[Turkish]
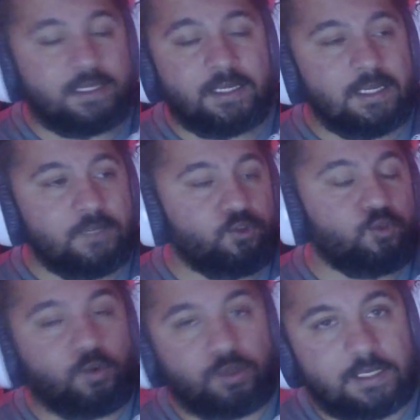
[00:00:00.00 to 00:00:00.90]

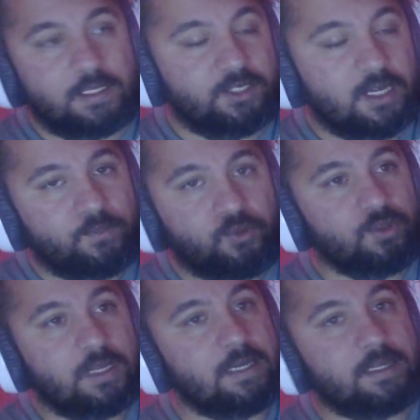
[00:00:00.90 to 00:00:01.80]
futboldaki Şampiyonlar
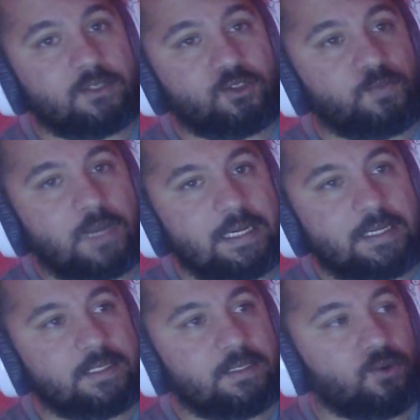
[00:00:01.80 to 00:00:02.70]
Ligi, Süper Lig,
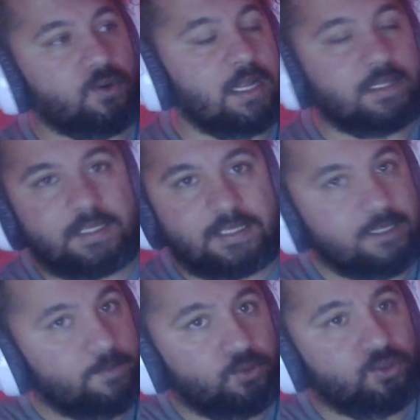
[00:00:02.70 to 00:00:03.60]
yok alt lig gibi
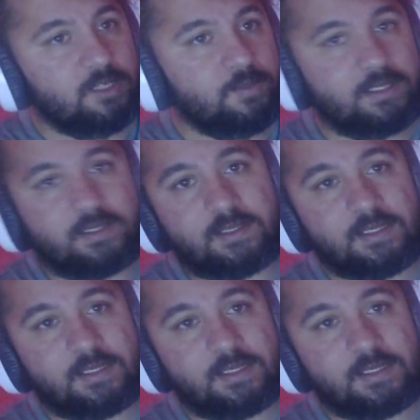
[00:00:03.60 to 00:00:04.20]
düşünebilirsiniz.